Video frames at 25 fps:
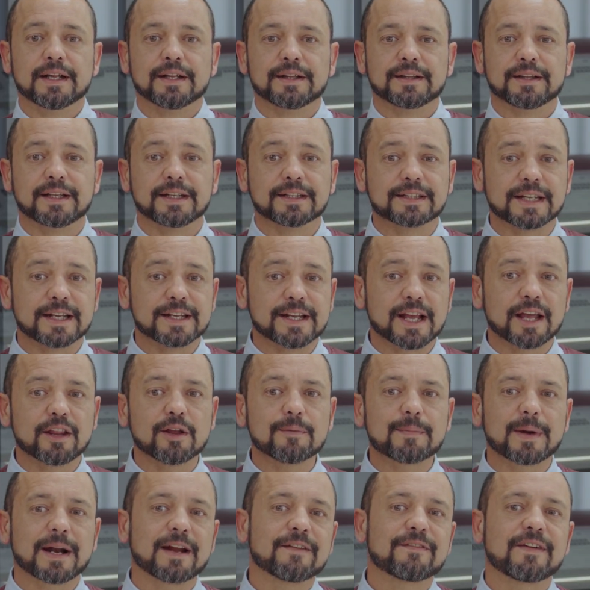
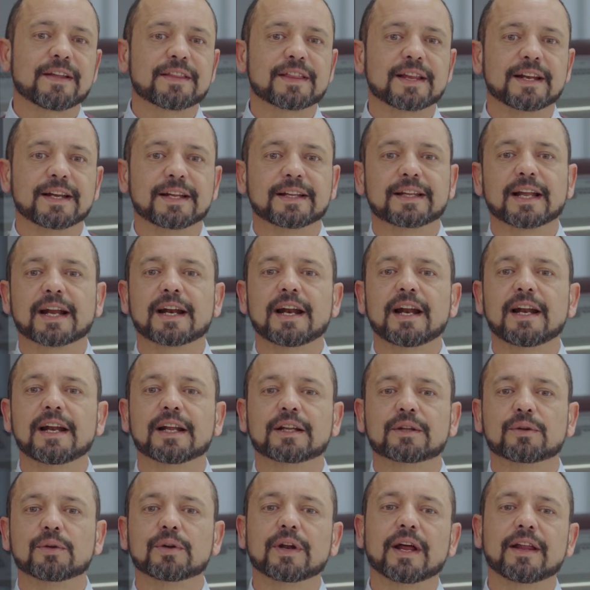Diseñado para facilitar la
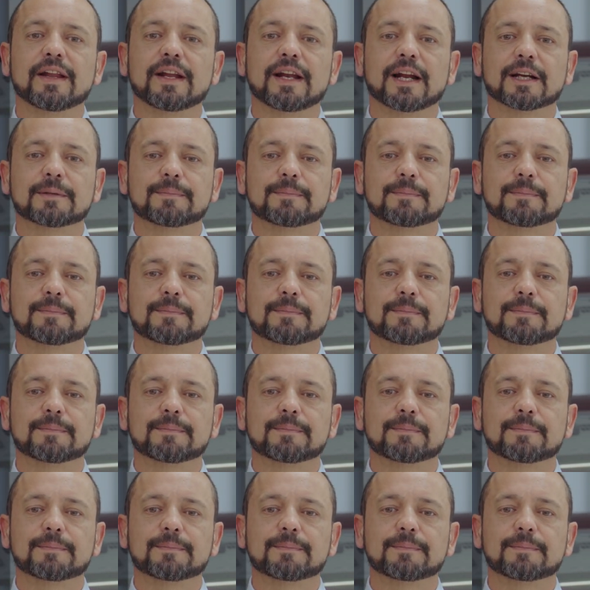lectura de